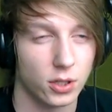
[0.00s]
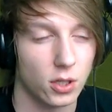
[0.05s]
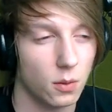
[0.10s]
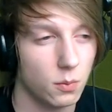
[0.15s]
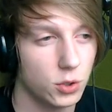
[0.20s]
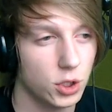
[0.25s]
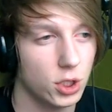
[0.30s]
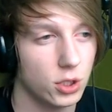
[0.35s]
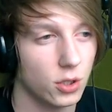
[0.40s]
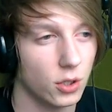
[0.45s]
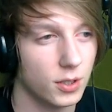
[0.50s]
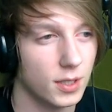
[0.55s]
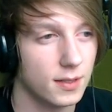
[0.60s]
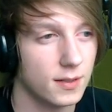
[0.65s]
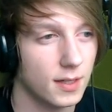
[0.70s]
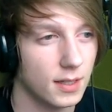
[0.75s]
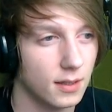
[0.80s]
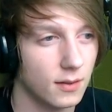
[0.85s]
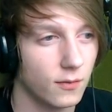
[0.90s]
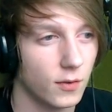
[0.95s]
Tom Chilton
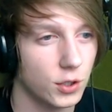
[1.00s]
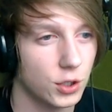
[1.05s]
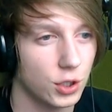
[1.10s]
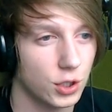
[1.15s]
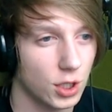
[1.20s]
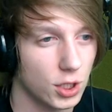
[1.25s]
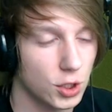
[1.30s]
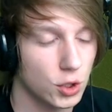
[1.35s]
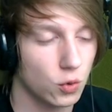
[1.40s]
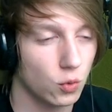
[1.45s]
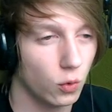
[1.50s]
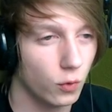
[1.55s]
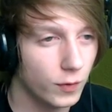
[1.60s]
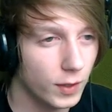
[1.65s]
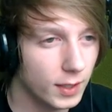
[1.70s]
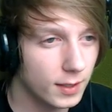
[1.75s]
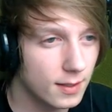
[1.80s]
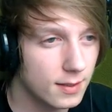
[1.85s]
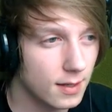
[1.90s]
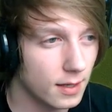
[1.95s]
jest jednym właśnie też z
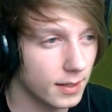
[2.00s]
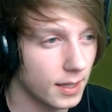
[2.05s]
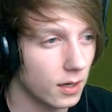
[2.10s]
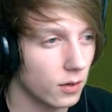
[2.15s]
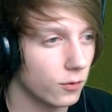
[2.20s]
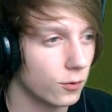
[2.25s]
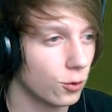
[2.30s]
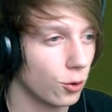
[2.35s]
głównych designerów,